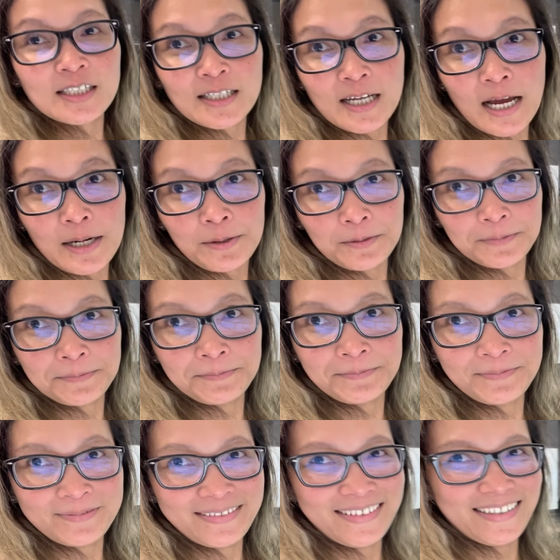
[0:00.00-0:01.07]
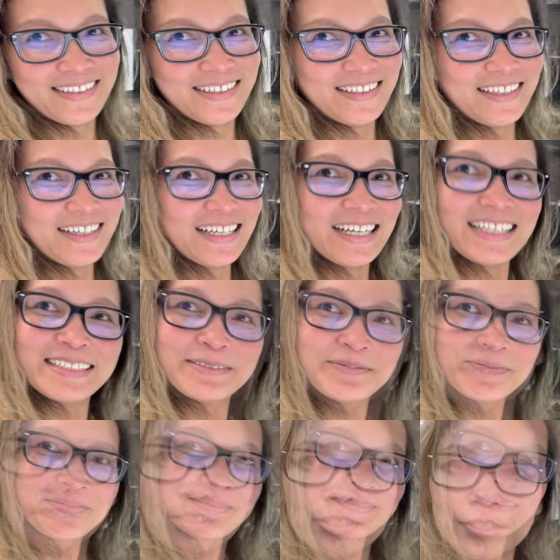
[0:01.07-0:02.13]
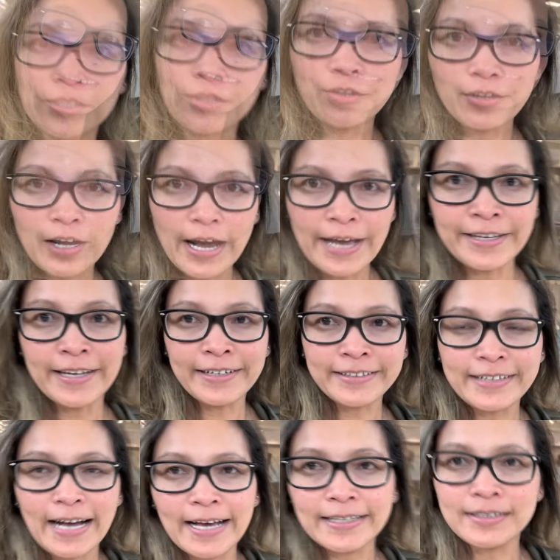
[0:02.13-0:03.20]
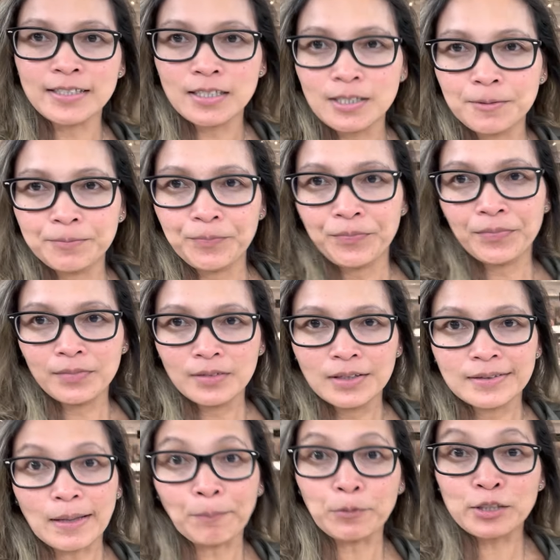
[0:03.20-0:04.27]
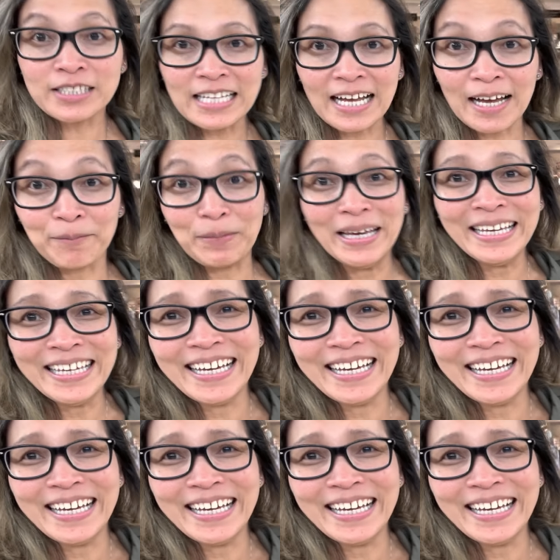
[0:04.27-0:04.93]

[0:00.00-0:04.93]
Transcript: Ganon. Yan. So, ayan guys. Tapos na kami.